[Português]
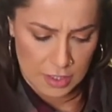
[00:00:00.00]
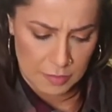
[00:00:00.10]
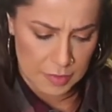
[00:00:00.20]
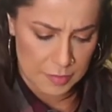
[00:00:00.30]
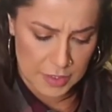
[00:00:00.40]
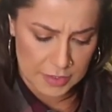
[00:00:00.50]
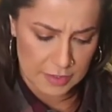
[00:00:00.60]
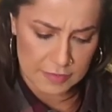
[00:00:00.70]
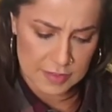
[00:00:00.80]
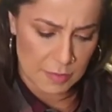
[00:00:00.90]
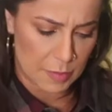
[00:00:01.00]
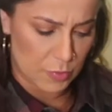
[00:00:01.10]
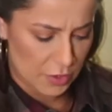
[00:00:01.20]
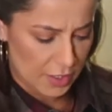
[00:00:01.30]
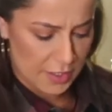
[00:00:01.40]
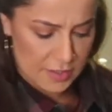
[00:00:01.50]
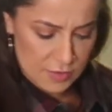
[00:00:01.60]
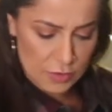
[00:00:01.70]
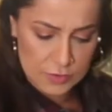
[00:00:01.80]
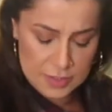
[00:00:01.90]
a minha mãe deve saber por que, que
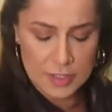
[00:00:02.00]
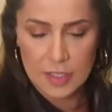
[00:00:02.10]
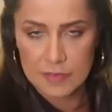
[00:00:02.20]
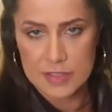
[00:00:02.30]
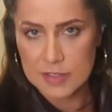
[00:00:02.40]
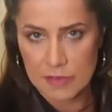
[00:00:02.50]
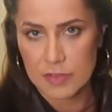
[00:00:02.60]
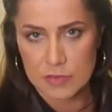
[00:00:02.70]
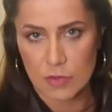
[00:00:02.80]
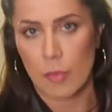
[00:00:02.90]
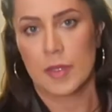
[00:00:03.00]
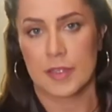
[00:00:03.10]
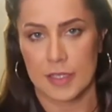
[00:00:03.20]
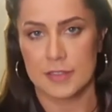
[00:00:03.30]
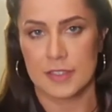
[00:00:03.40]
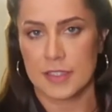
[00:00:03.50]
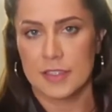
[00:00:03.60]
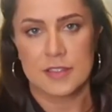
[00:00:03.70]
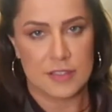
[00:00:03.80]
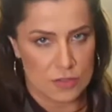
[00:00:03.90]
isso aconteceu. Ela vai escrever nos comentários
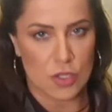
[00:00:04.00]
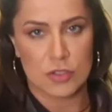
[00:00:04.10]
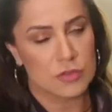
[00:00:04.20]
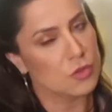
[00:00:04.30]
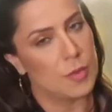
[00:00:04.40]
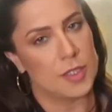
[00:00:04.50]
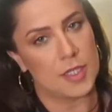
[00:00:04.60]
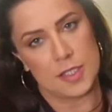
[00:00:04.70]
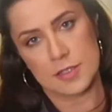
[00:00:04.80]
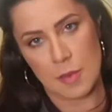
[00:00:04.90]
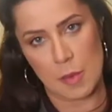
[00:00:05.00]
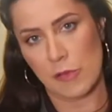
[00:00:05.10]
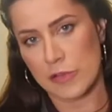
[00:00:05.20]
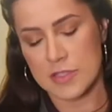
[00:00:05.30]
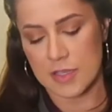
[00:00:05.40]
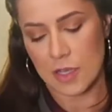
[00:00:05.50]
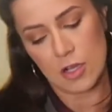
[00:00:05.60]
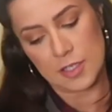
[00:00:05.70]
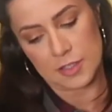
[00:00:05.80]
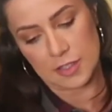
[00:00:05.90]
aqui. Vocês olham nos comentários que minha mãe vai dizer:
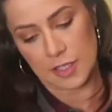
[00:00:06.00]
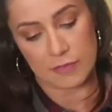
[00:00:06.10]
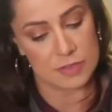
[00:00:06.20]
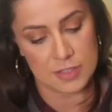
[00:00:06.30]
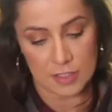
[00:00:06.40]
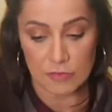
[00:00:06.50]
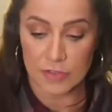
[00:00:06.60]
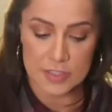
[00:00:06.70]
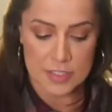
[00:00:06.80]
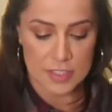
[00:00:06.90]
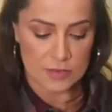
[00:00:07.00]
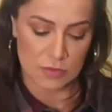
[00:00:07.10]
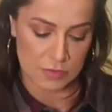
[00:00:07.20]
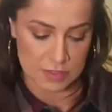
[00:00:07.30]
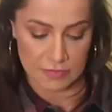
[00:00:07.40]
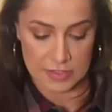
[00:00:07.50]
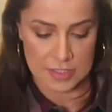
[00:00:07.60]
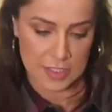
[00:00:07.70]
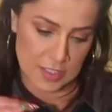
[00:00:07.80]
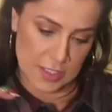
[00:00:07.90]
Ó, oh, Renata, é que você não fez isso, ou você
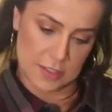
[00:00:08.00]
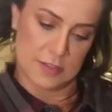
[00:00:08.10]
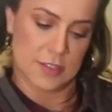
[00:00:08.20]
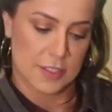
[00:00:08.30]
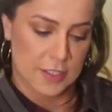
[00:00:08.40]
fez aquilo.